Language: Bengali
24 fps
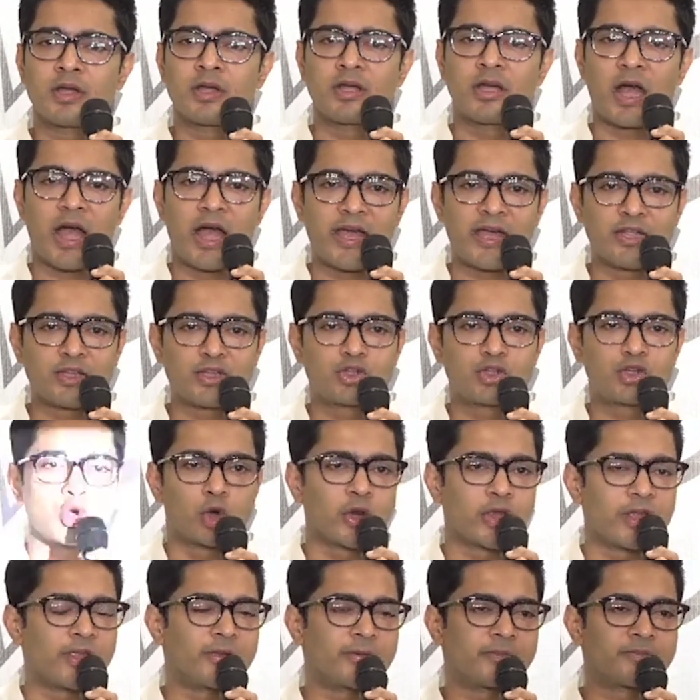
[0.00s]
গায়ের
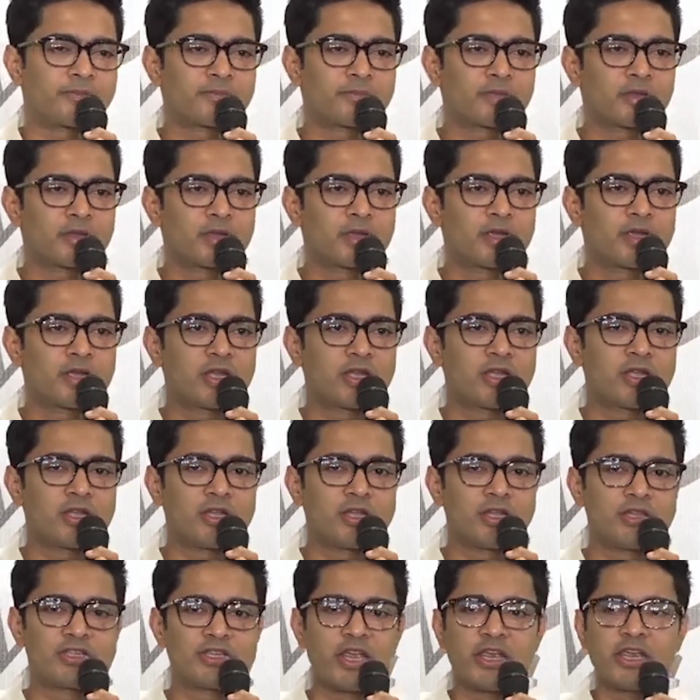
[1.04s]
জোরে
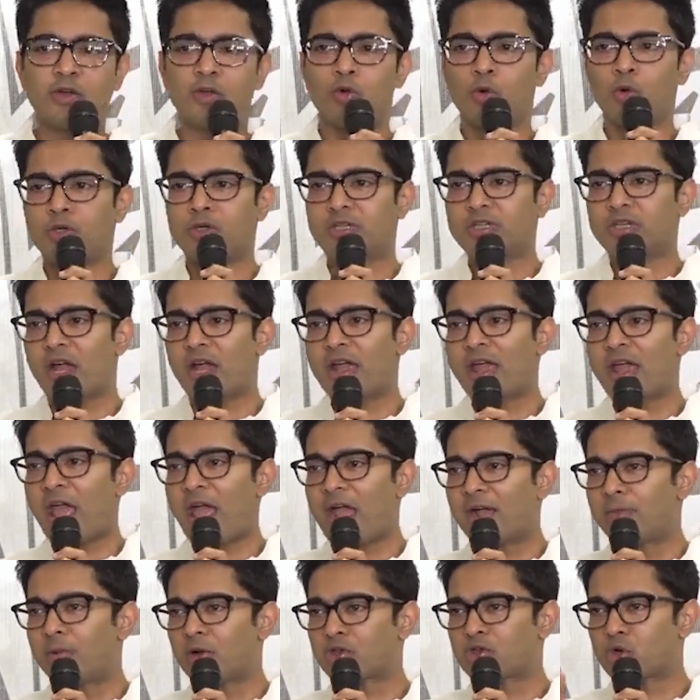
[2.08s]
যেই রুটটায়
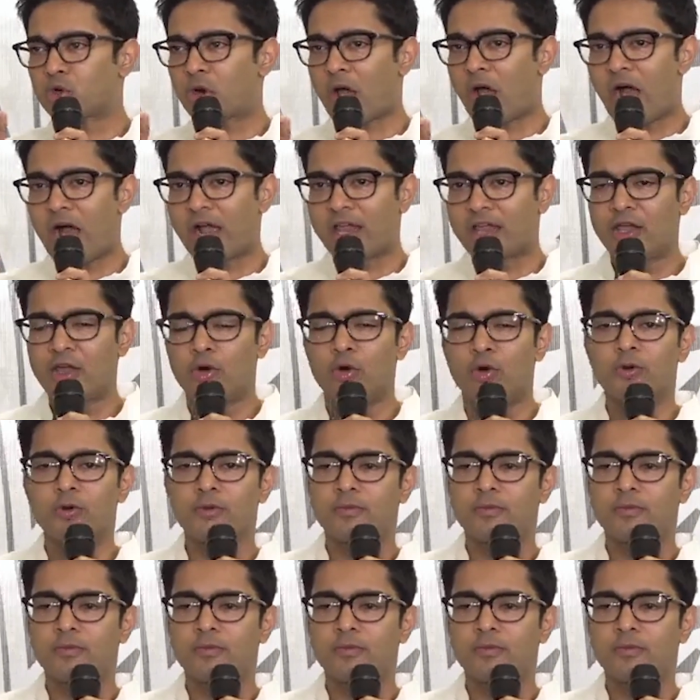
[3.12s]
এক বছর আগেও